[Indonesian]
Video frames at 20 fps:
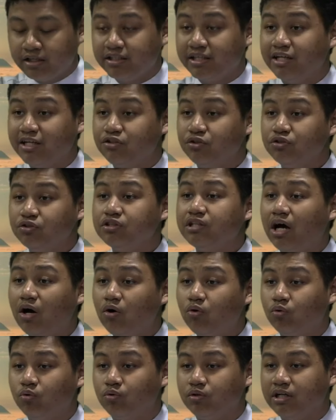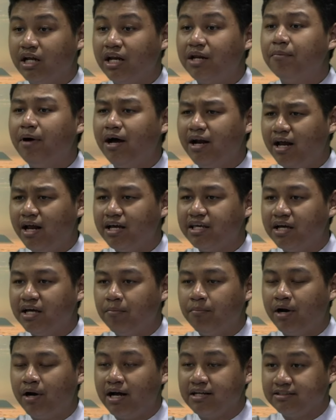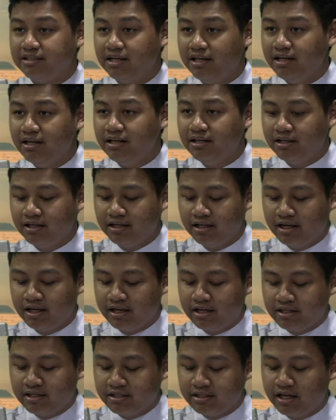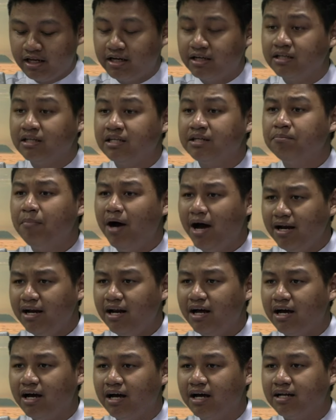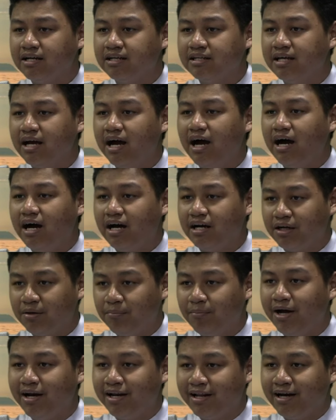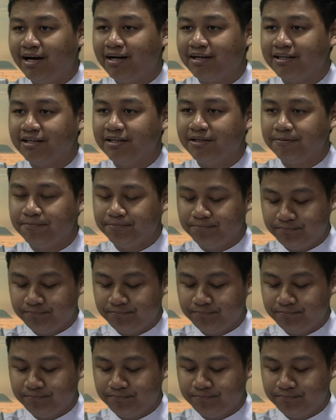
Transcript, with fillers: Yesus tahu dari mana ia berasal dan di mana dia akan kembali lagi.